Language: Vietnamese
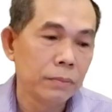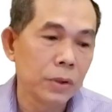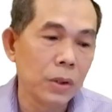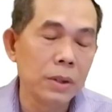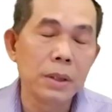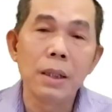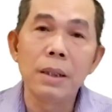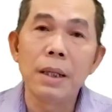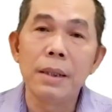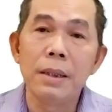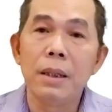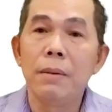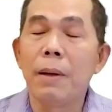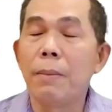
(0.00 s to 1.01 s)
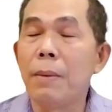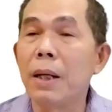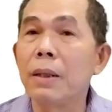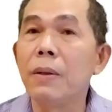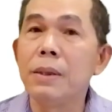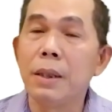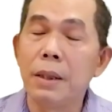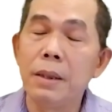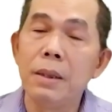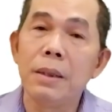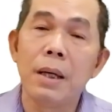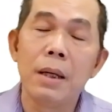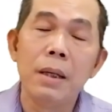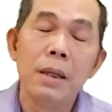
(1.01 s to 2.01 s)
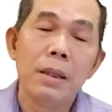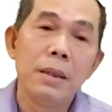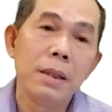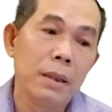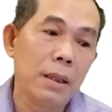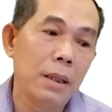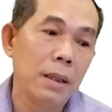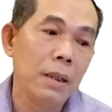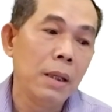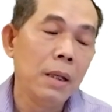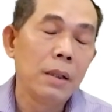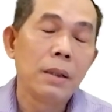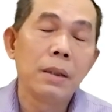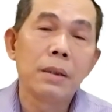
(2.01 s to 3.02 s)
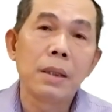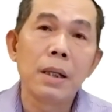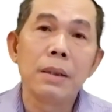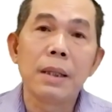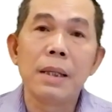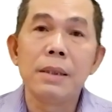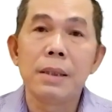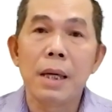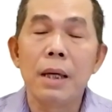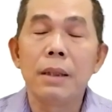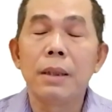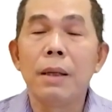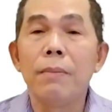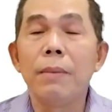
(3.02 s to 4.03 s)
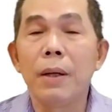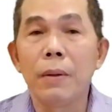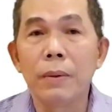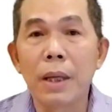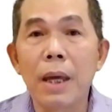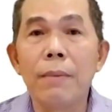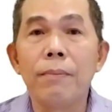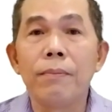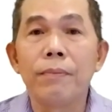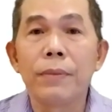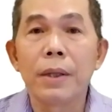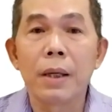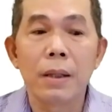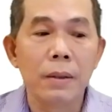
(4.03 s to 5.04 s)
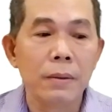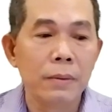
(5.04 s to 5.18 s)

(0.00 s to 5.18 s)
đối xứng là gì và bất đối xứng như thế gì thì từ từ ta sẽ tìm hiểu thêm nhé